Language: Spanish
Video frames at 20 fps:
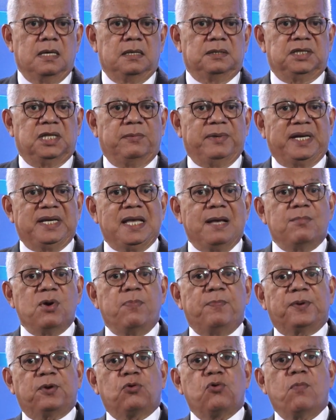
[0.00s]

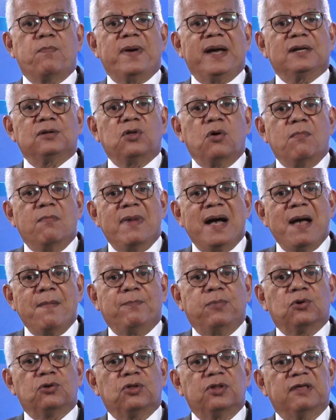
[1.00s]
Deberíamos preocuparnos más
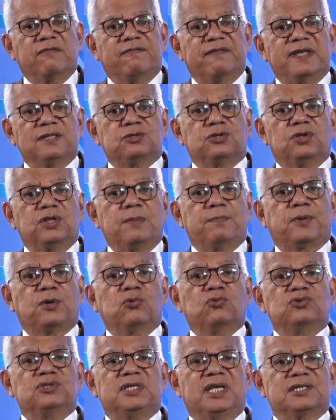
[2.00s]
por los defectos de
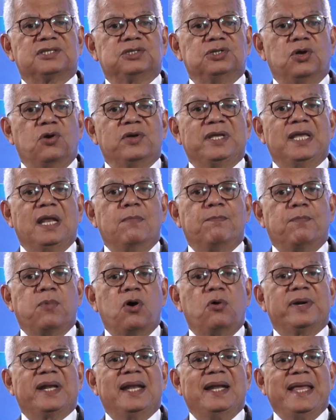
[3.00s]
pronunciación y el
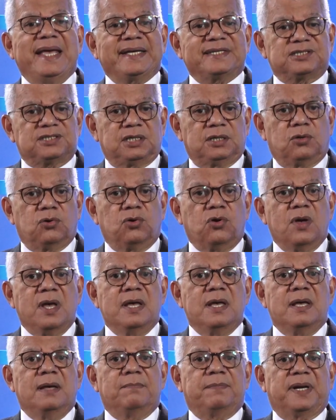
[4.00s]
pobre léxico
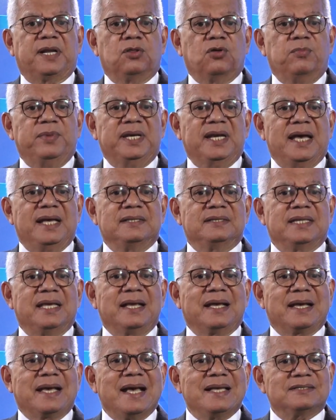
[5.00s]
predominante
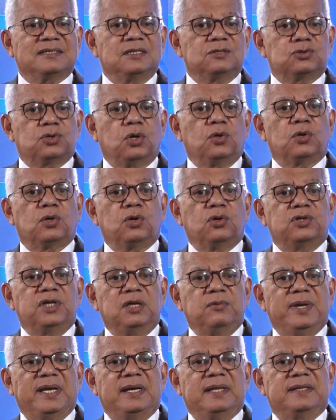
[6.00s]
en casi todos los
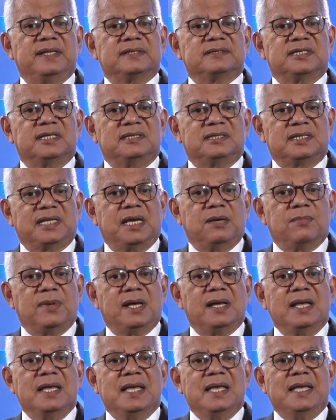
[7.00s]
niveles del
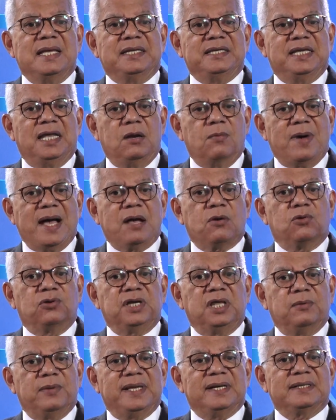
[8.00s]
sistema y el bajo
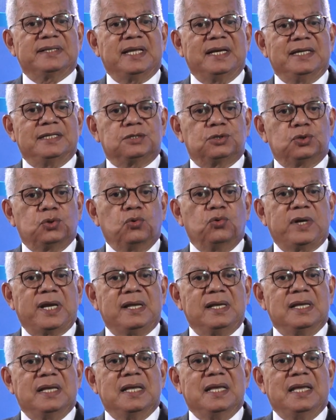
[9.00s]
nivel de
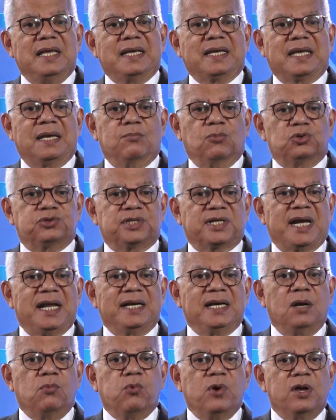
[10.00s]
lectura que
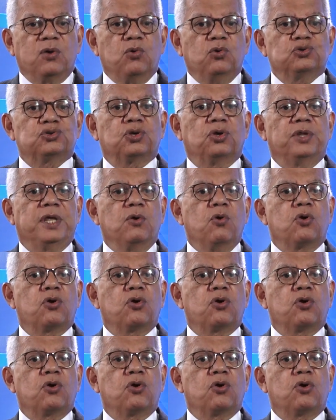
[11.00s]
mostrar el buen uso de un